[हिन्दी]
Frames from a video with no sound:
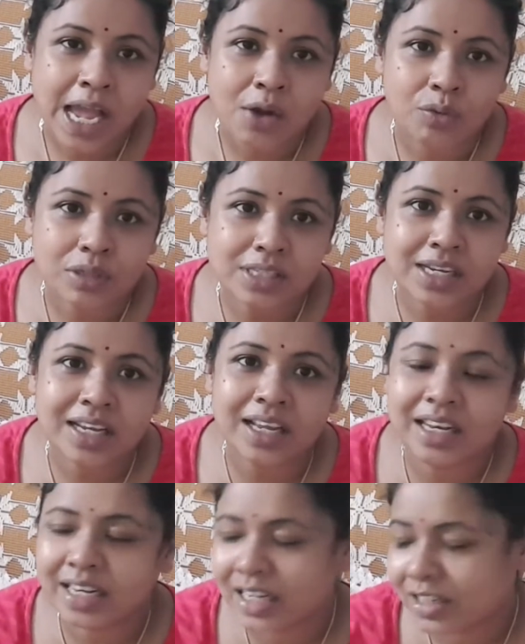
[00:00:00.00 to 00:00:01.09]
वो सिक्के
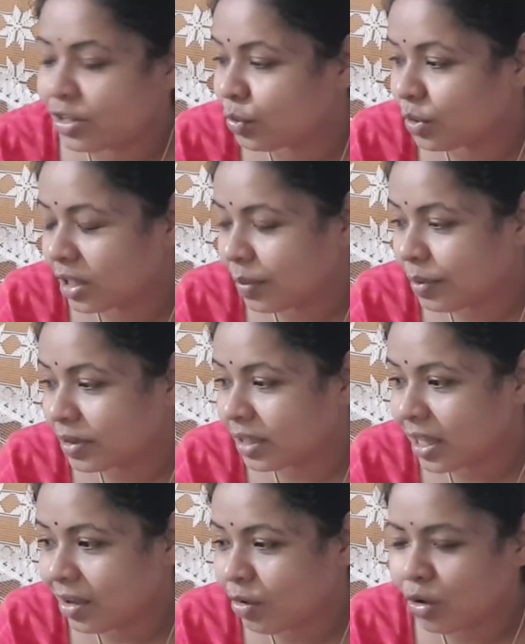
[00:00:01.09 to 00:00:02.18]
लेने का ज़रूरत नहीं पड़ता
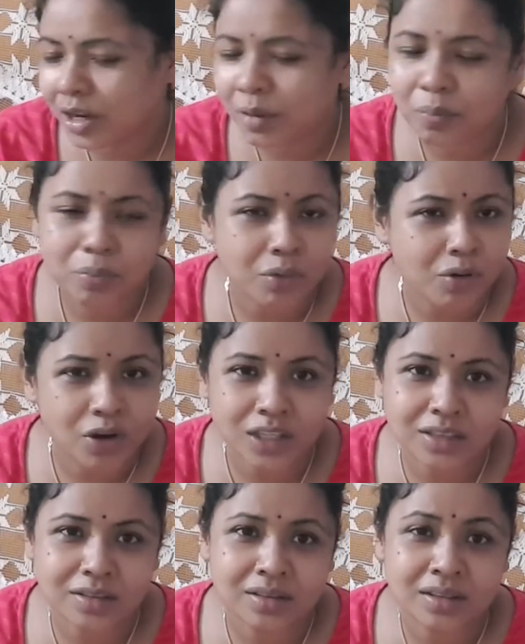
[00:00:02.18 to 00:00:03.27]
है और ये बहुत